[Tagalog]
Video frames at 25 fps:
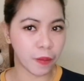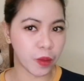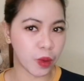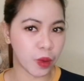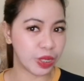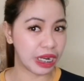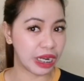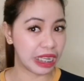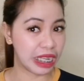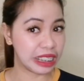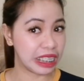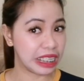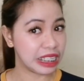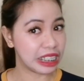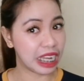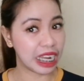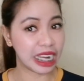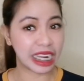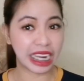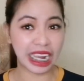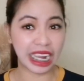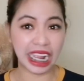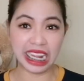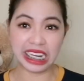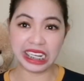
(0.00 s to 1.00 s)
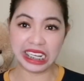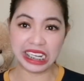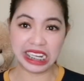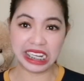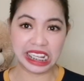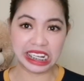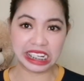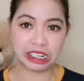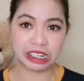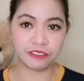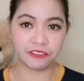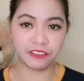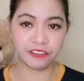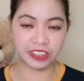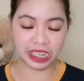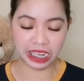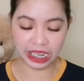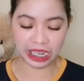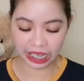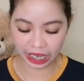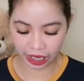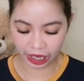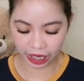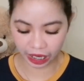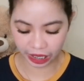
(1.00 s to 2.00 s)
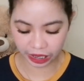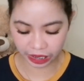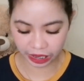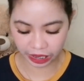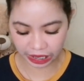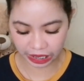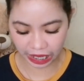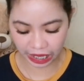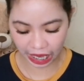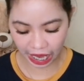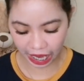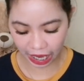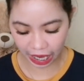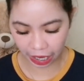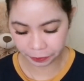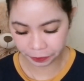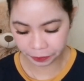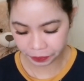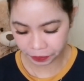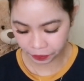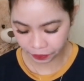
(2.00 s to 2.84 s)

Kunada. Ang gaan lang ng feeling kas jay.